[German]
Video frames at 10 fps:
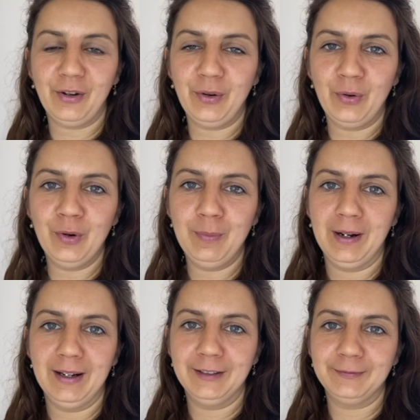
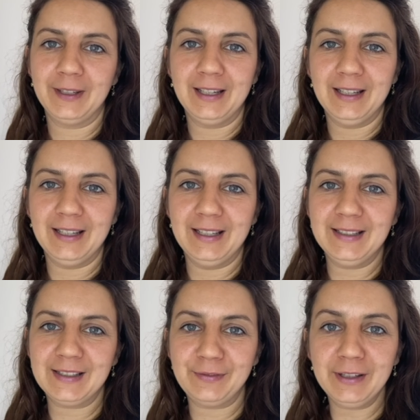Europa
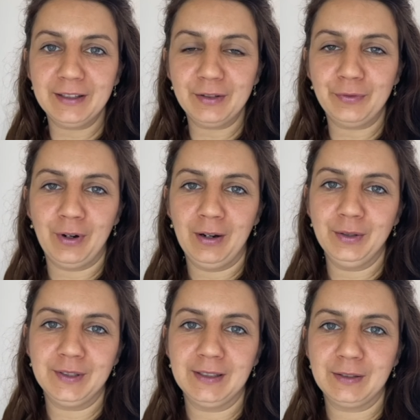ist zwingende
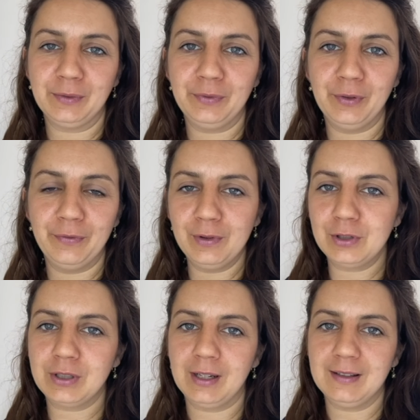Voraussetzung für
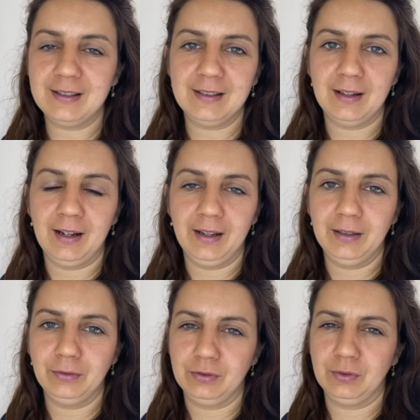Wohlstand,
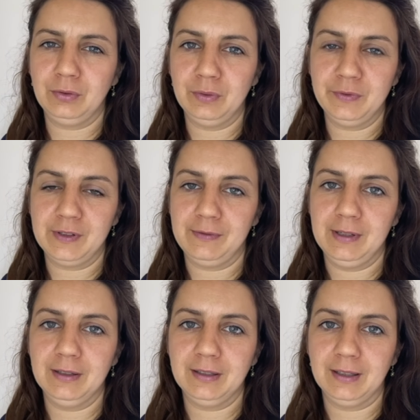Sicherheit und
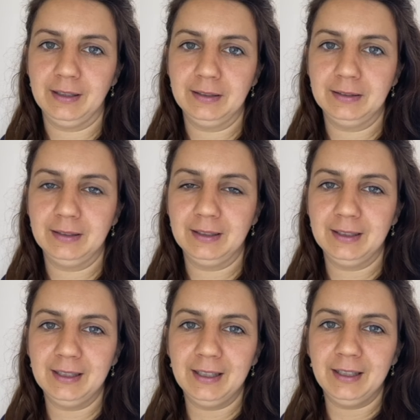Zukunftsfähigkeit.
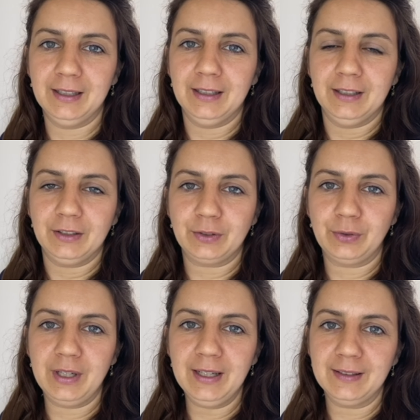
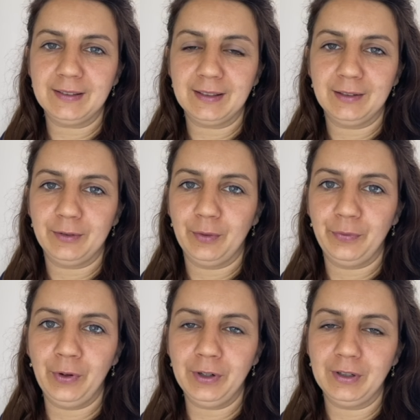Zunächst
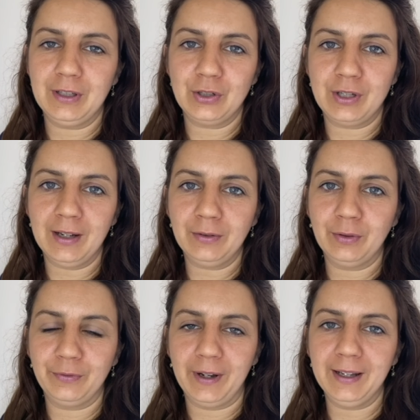fördert die
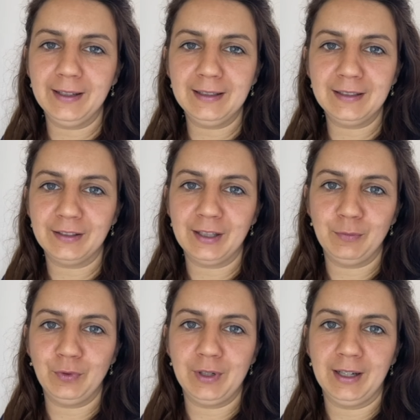Stärkung freiheitlicher
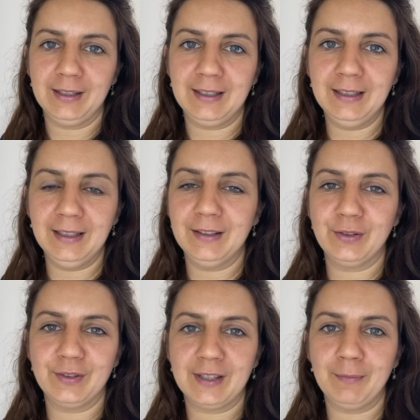Demokratie den
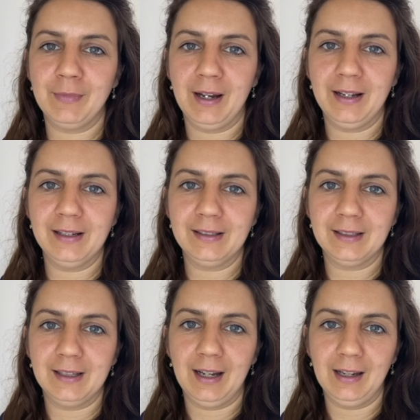Zusammenhalt
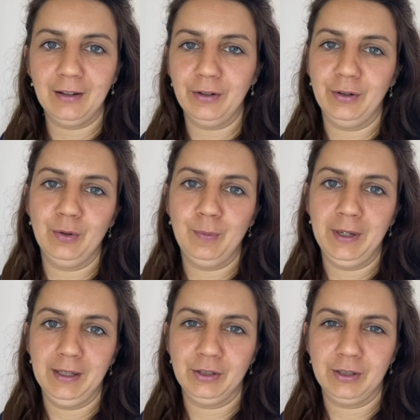aller
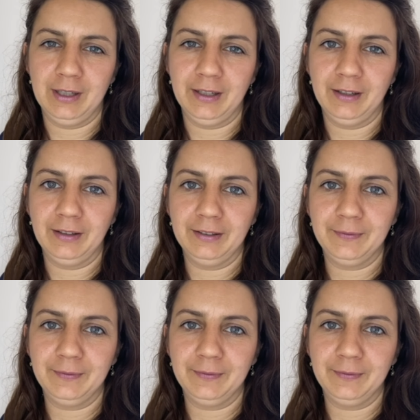europäischen Länder.